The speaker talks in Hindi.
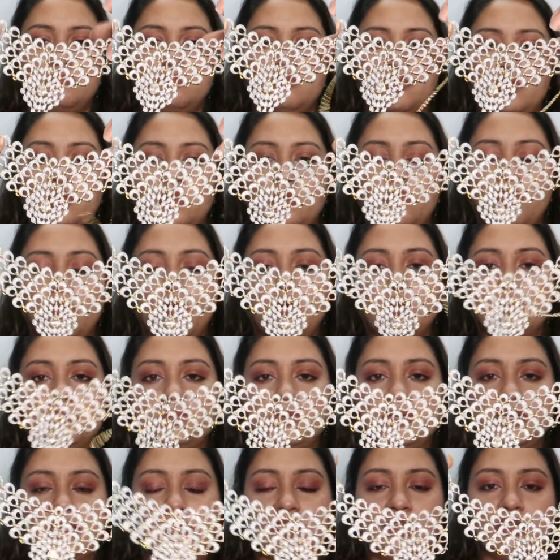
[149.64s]

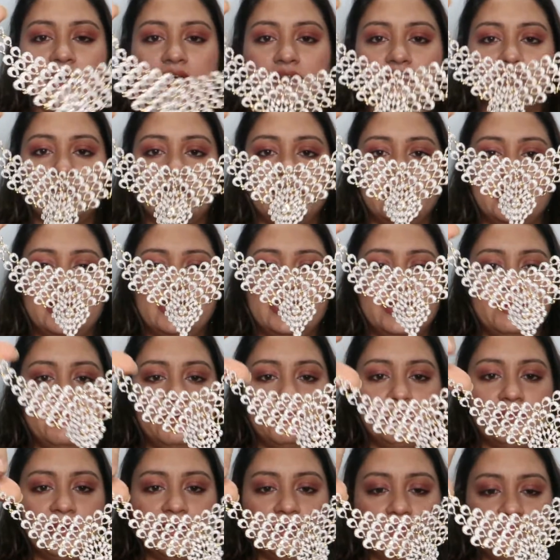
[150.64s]
बहुत प्रिटी लगता है ये
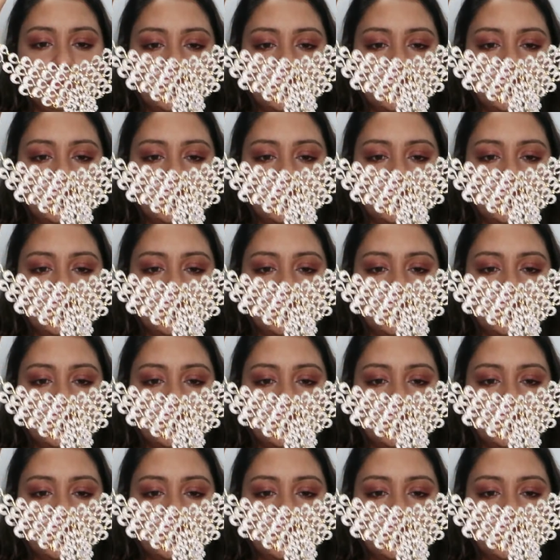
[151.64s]
भी मैंने